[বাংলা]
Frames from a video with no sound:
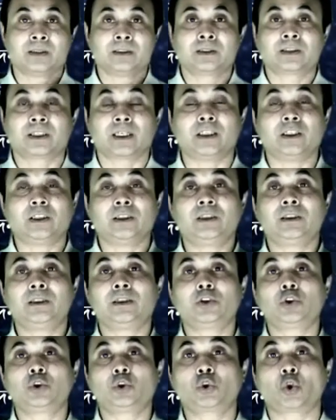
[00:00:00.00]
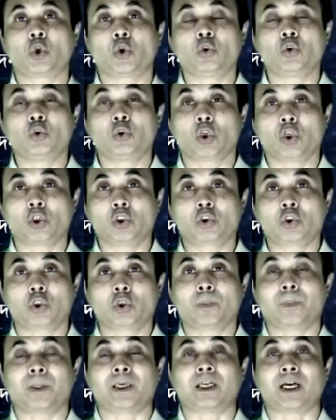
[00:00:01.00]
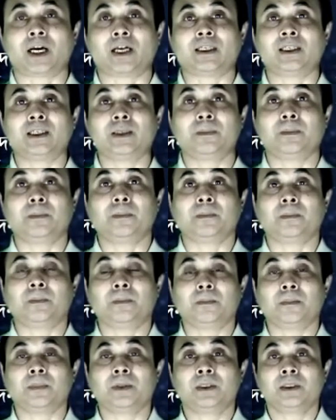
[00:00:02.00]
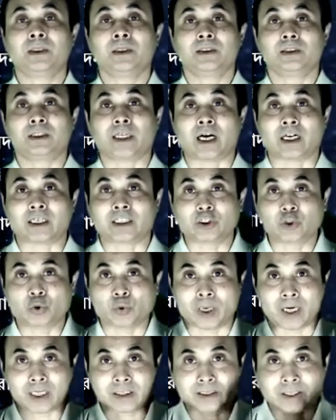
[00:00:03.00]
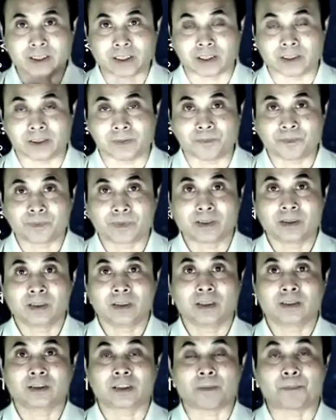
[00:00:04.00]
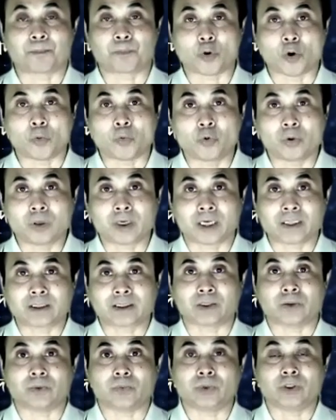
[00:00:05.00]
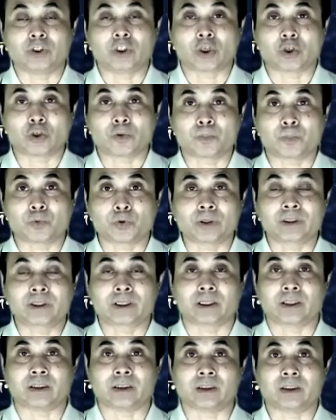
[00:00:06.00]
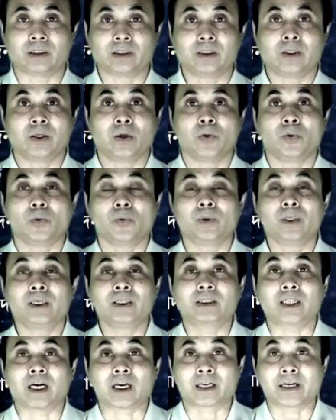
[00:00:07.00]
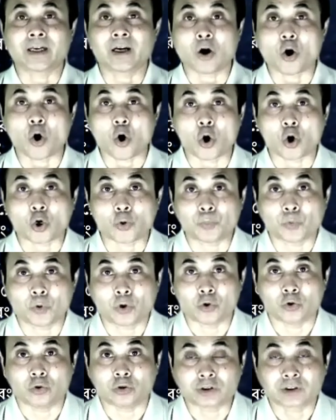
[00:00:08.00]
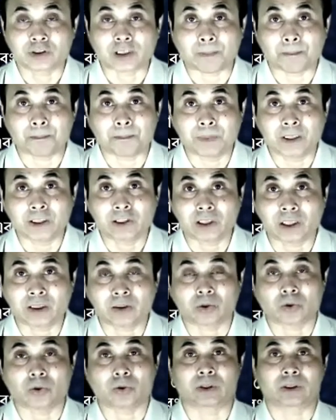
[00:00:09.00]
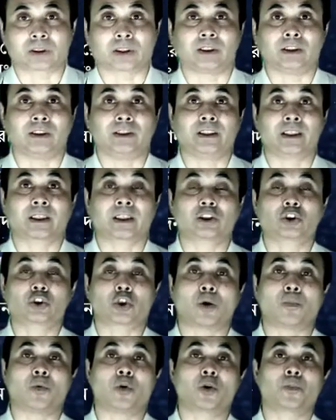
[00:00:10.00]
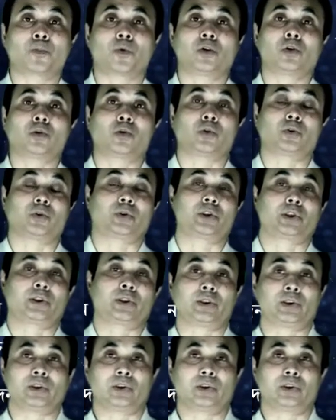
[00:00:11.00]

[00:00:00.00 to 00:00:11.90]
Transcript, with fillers: সেই সৌন্দর্য বা নারীর যা কিছু আছে তা প্রভুর কাছে উনি যখন পুজছেন উনি তাকে অর্পণ সাবমিশন করছেন নিজেকে সমর্পণ করছেন